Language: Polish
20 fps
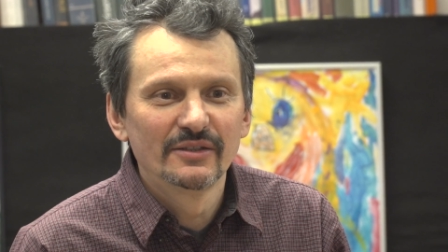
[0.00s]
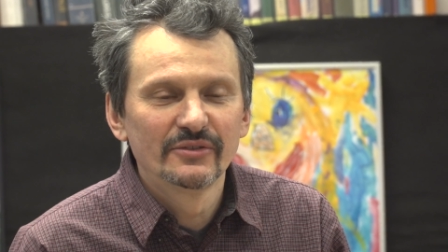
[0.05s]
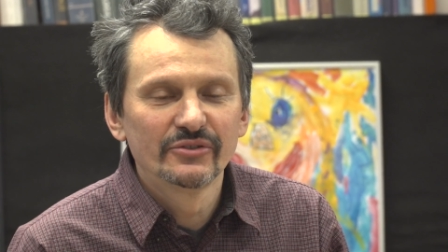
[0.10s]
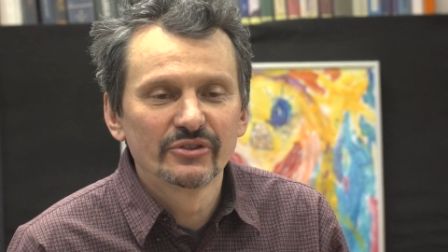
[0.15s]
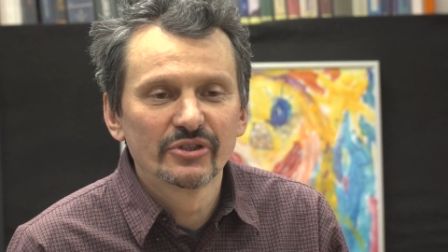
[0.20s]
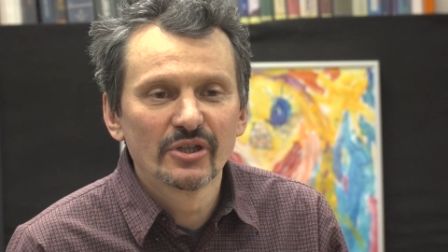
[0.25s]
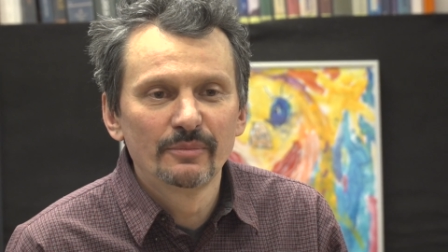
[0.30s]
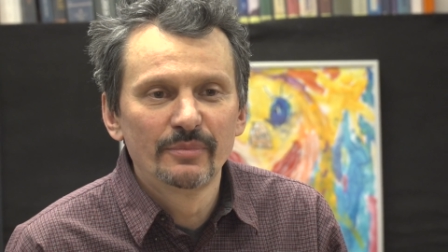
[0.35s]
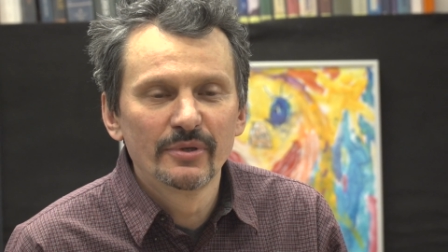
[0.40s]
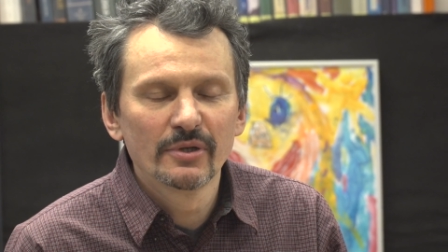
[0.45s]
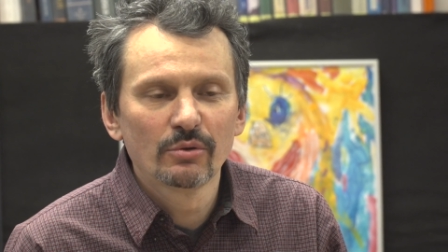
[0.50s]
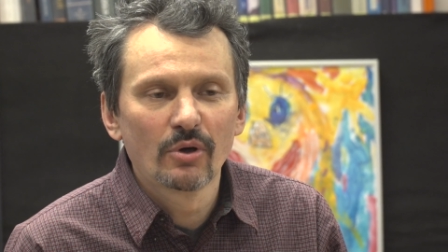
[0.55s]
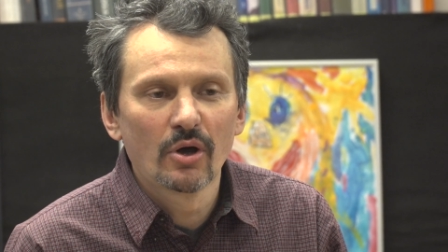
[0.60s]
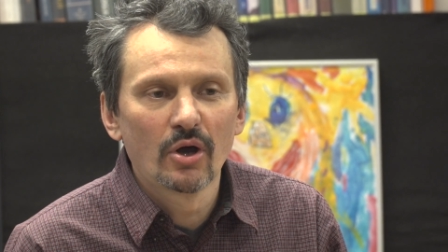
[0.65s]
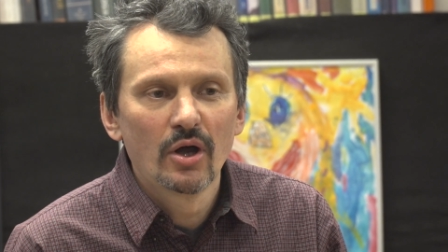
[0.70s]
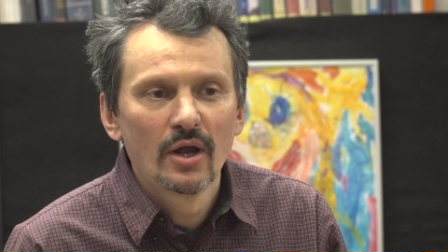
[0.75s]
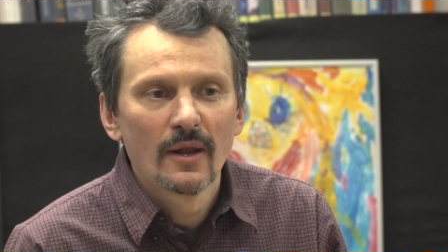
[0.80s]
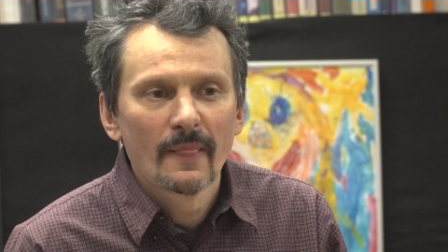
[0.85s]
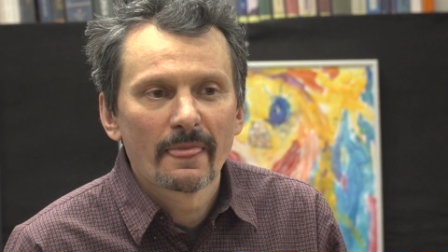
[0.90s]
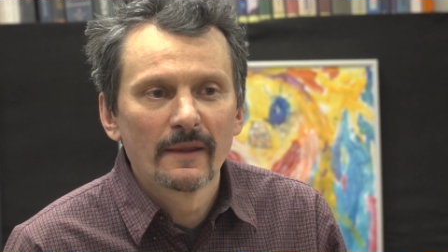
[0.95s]
nie
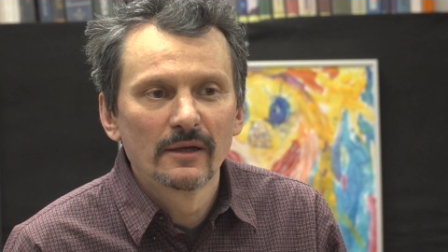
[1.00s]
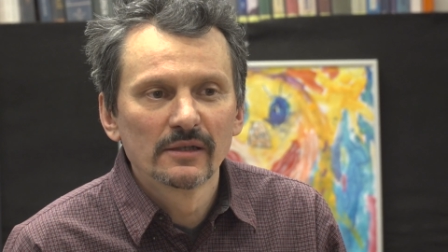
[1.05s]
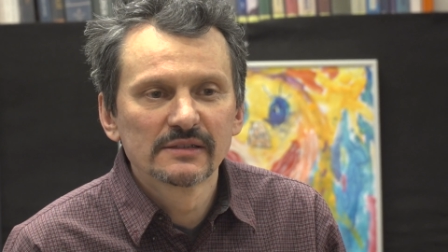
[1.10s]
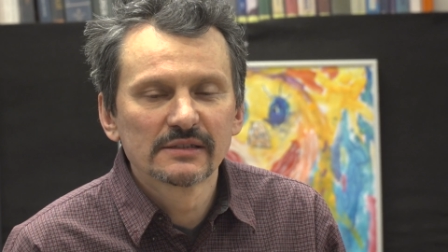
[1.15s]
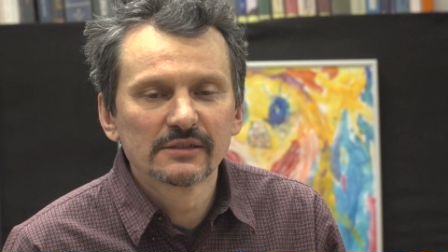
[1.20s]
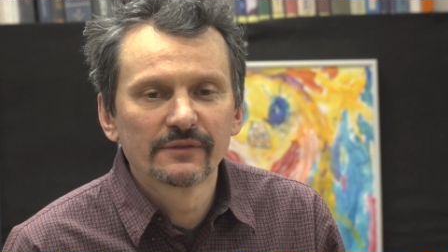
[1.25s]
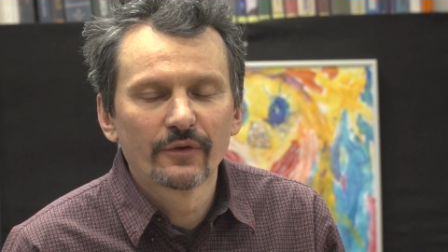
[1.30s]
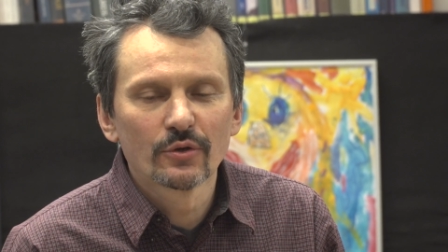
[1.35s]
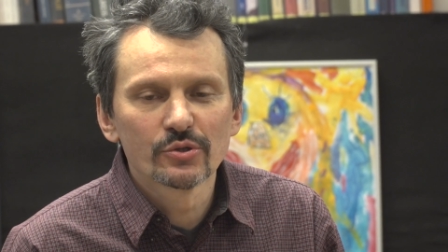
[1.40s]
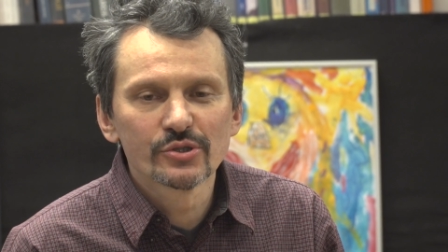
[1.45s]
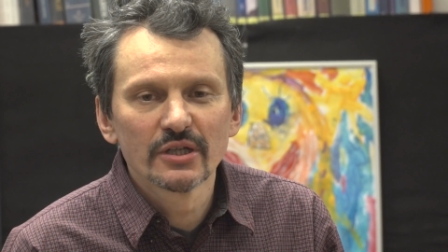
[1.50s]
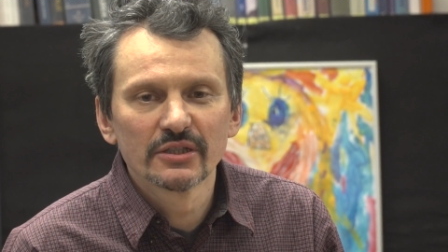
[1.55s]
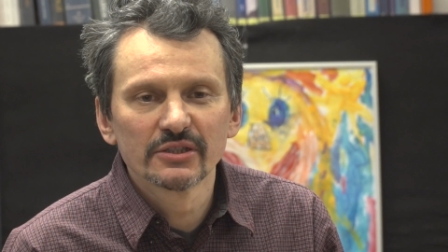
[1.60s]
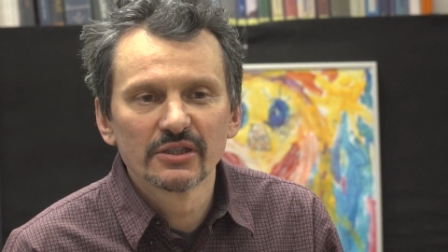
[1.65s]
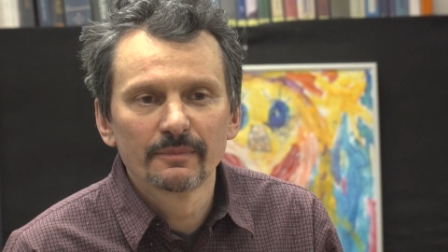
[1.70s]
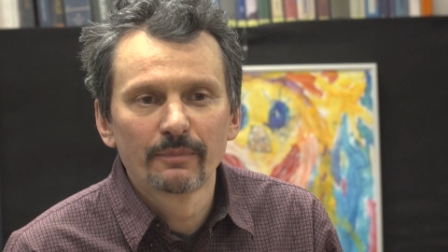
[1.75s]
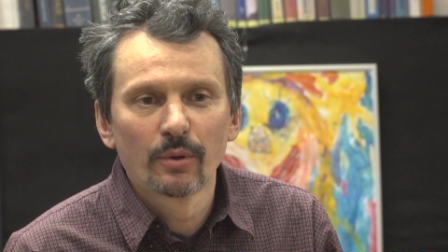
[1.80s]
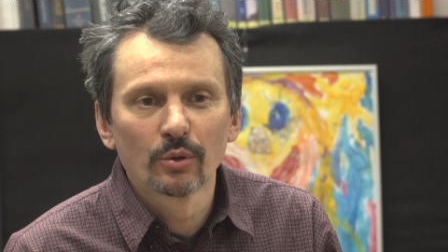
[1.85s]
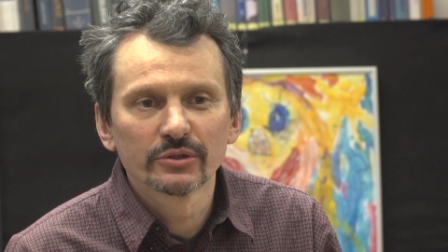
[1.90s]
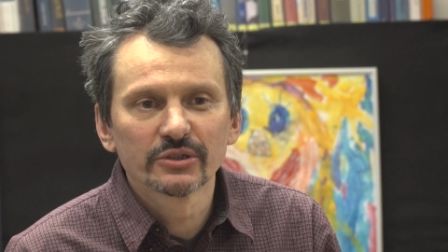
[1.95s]
było
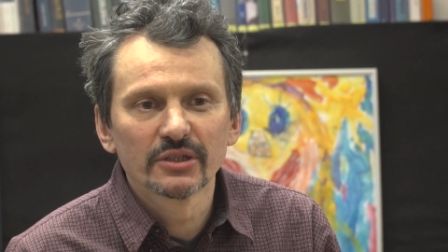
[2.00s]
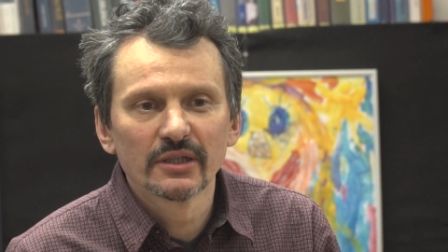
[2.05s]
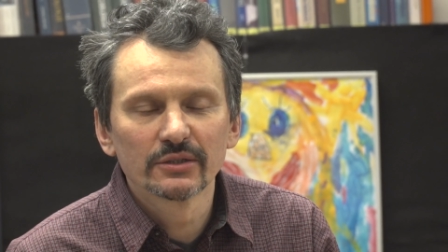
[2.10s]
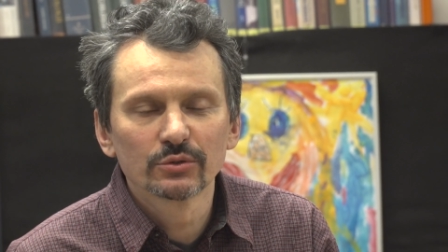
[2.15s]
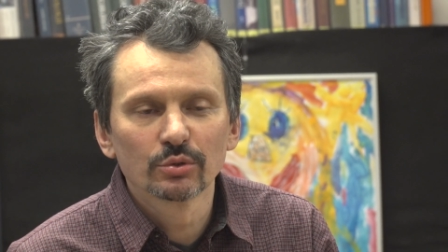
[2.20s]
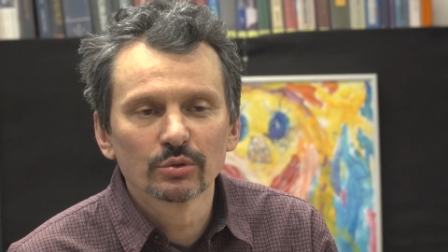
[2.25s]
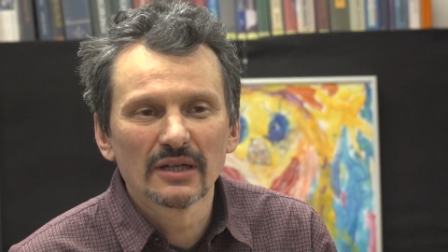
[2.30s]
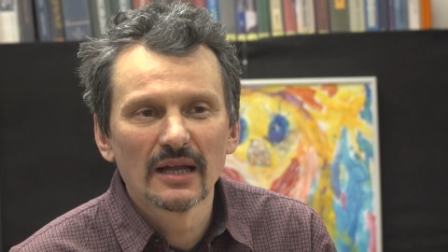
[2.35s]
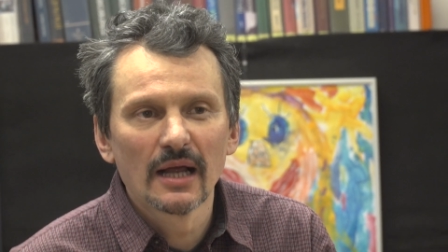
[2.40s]
stworzenie portretu